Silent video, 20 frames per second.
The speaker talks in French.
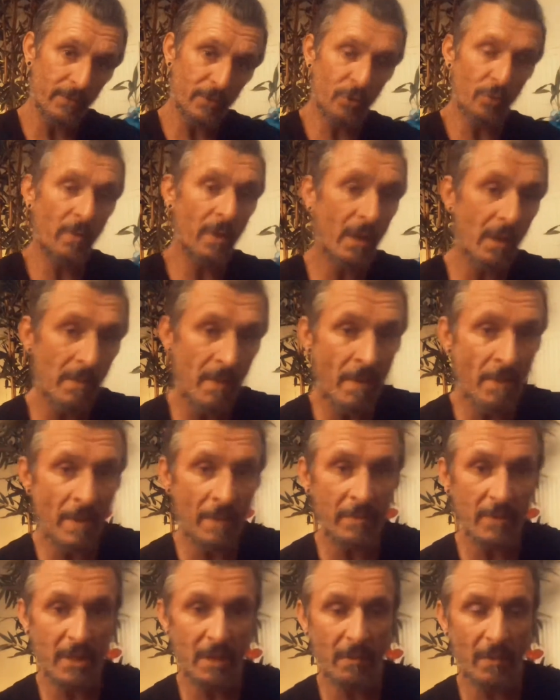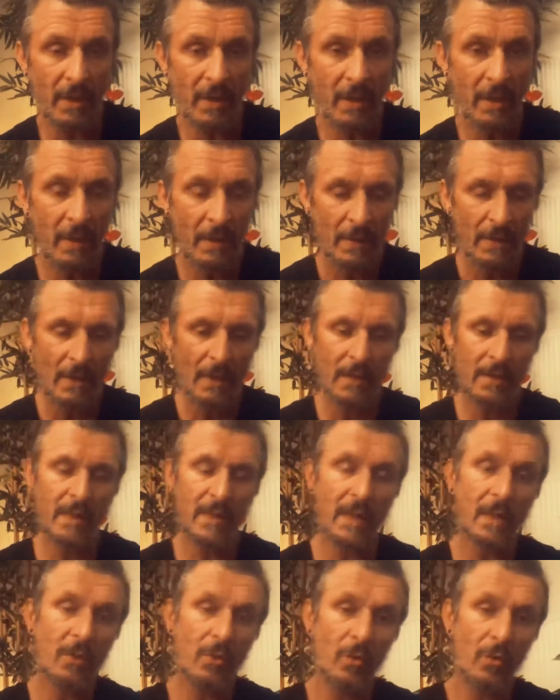je mets quand même un petit mais
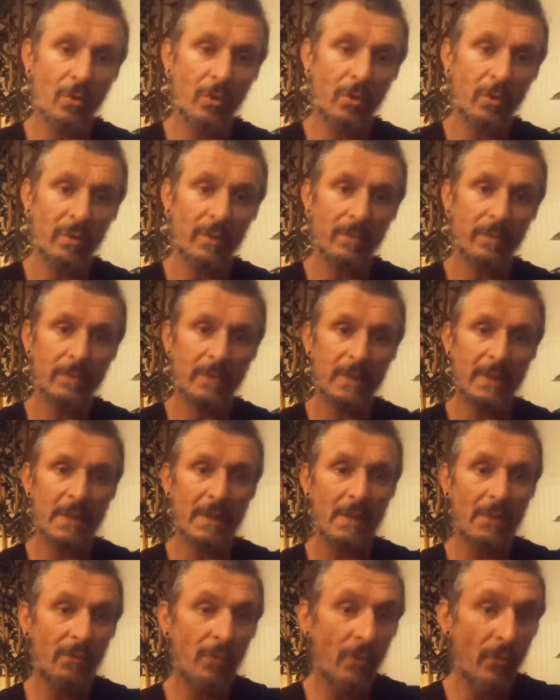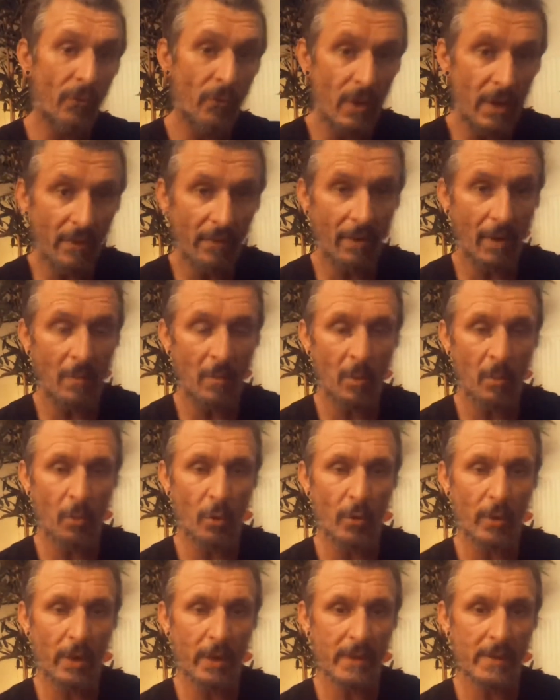c'est que si vous voulez vraiment
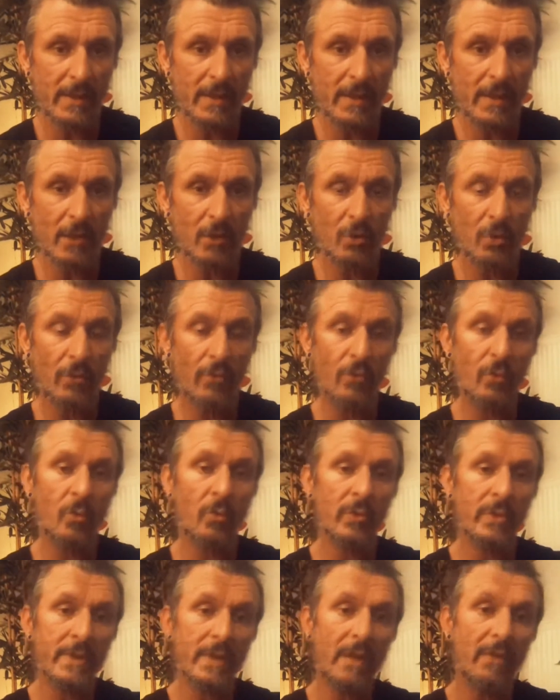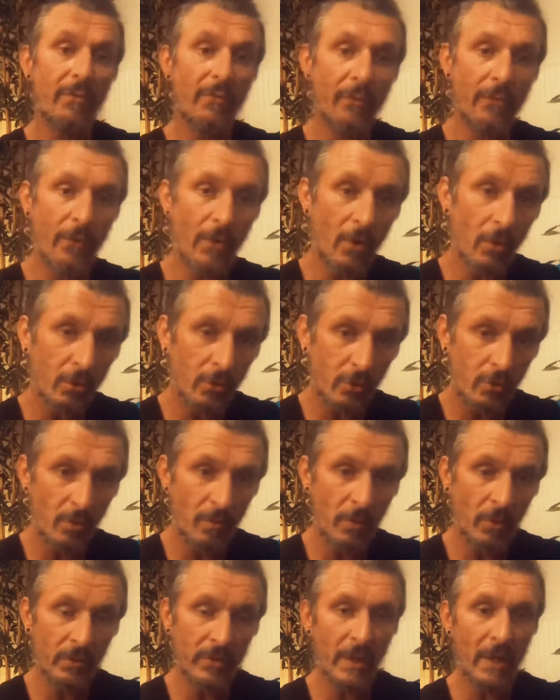progresser, je vous conseille
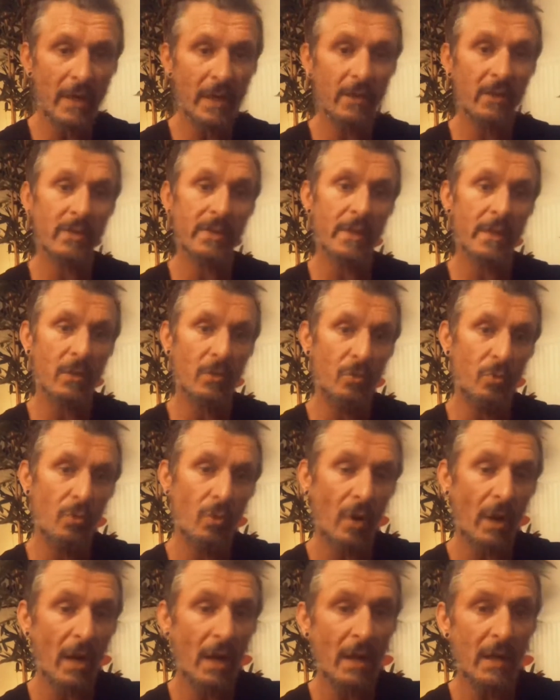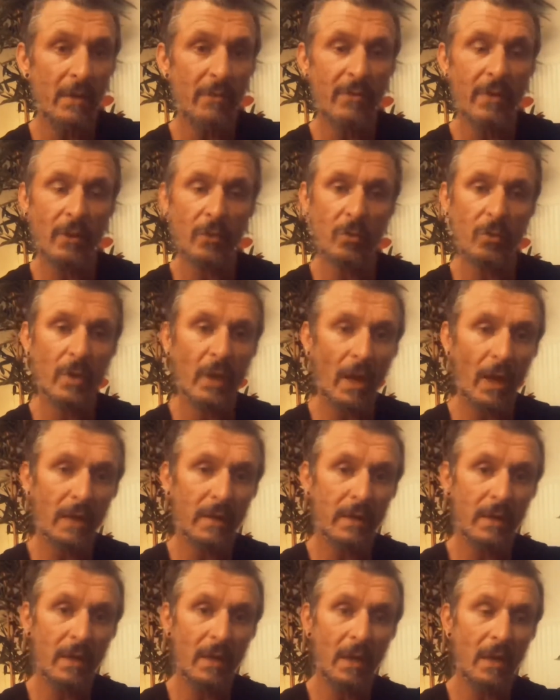fortement d'aller dans un cours, aller faire du
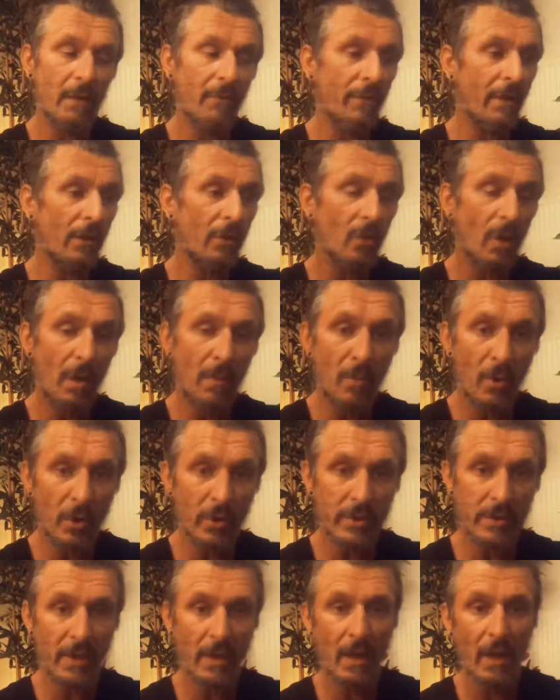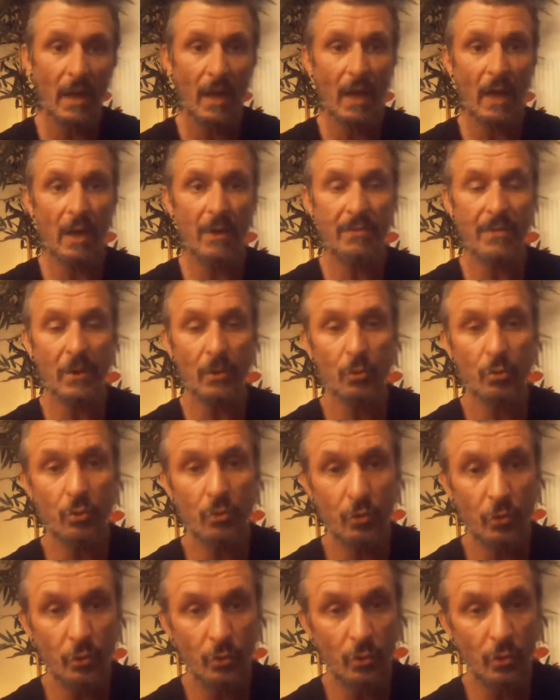karaté, aller faire de la boxe, aller faire du
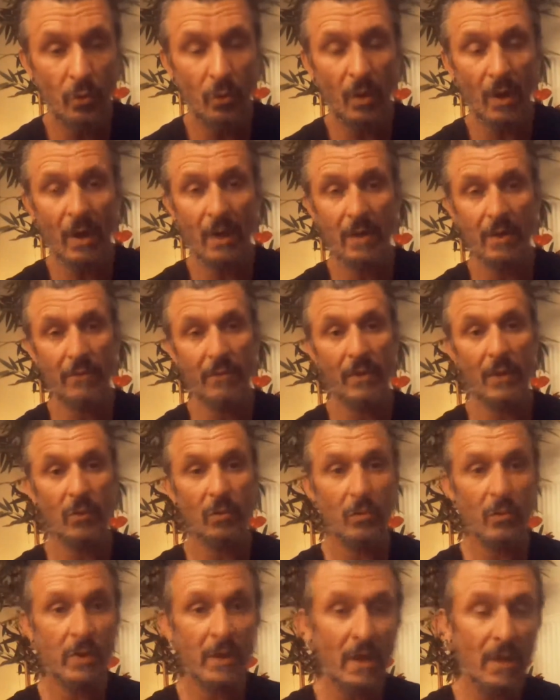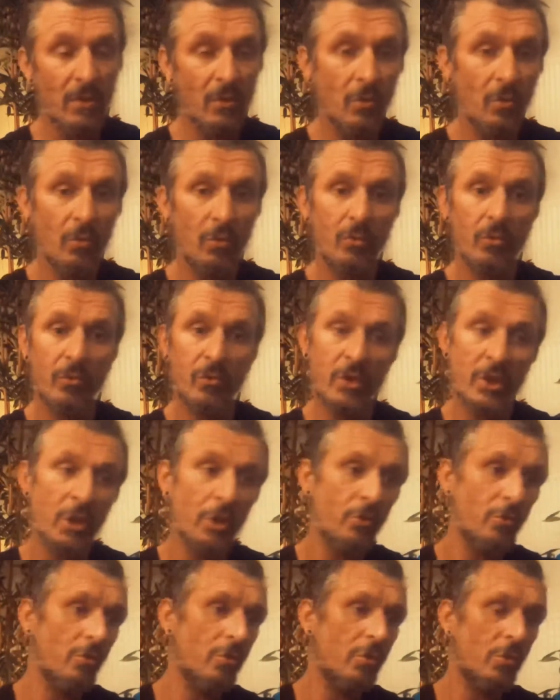judo, aller faire du kendo, du
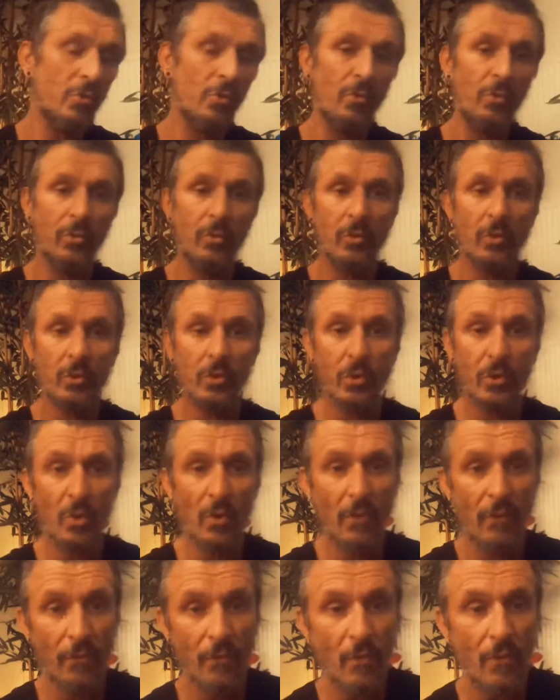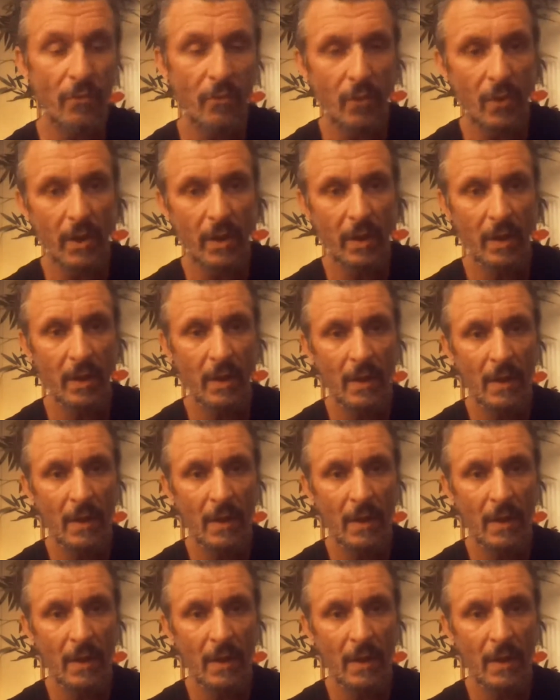ninjutsu, de ce que vous voulez.